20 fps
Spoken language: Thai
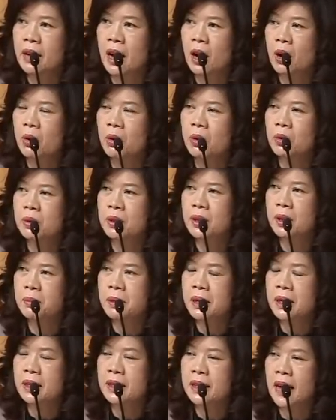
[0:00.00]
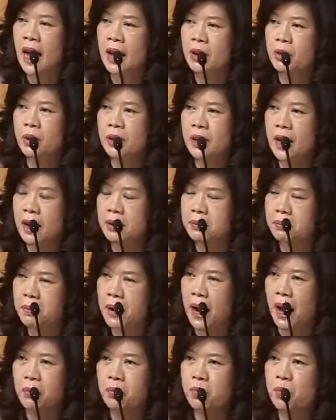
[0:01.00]
เราดำเนินการโดยการ
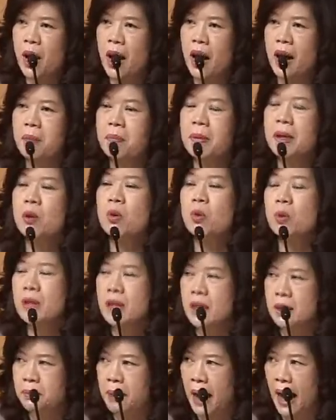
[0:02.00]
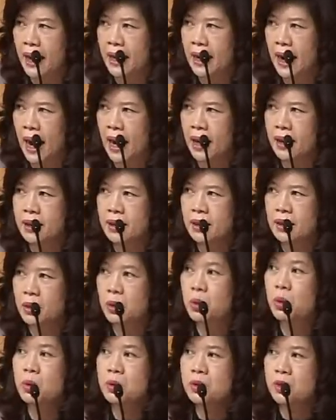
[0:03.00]
ปรับว่าไม่คูณ 1,000 ละ
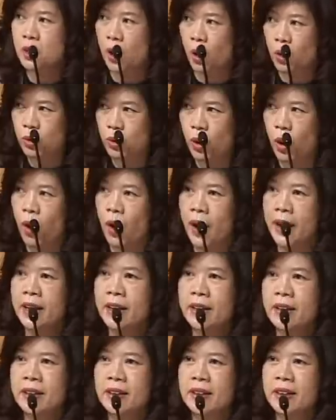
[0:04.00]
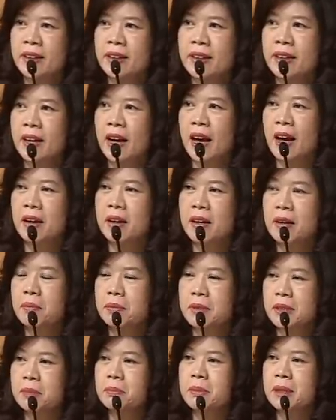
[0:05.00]
คูณ 200นะคะ
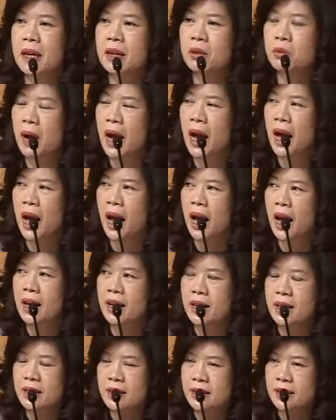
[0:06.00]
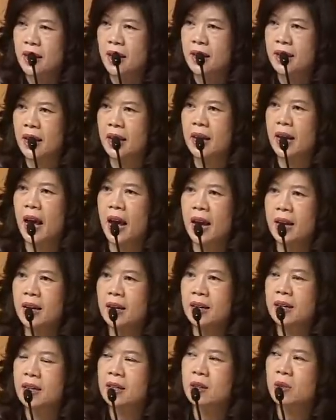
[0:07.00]
เสมือนว่าถ้าง่ายๆ
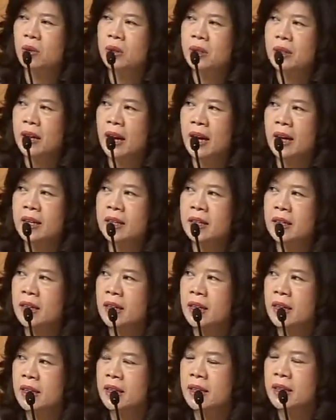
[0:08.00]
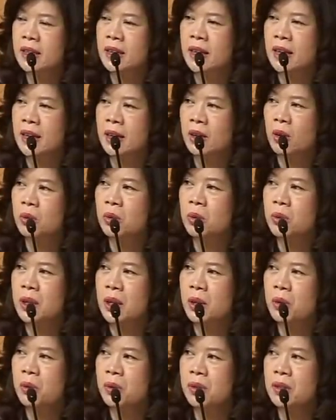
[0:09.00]
ถ้าเกิดคนใครเคยลงทุน
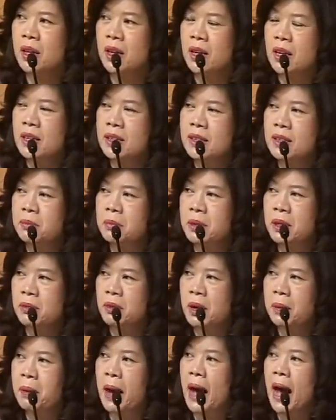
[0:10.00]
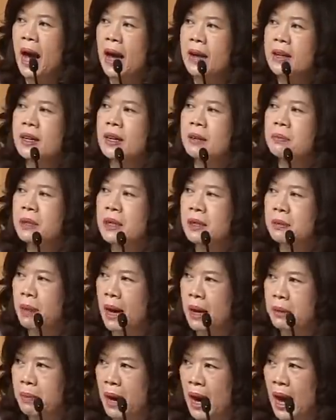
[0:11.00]
ในหุ้นเสมือนว่าพาเดิม
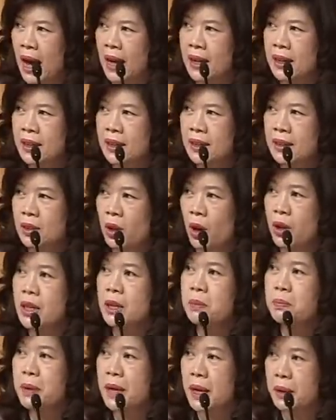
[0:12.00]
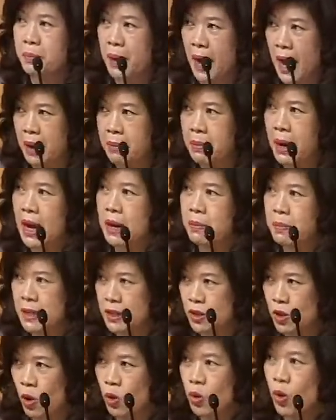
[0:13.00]
1,000 บาทตอนนี้เปลี่ยนพาใหม่เป็
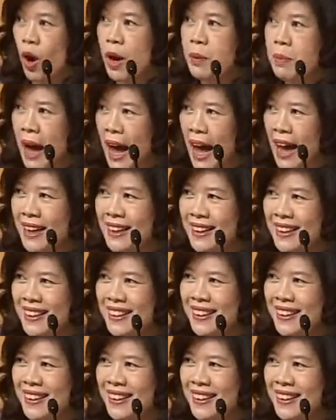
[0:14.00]
น200บาท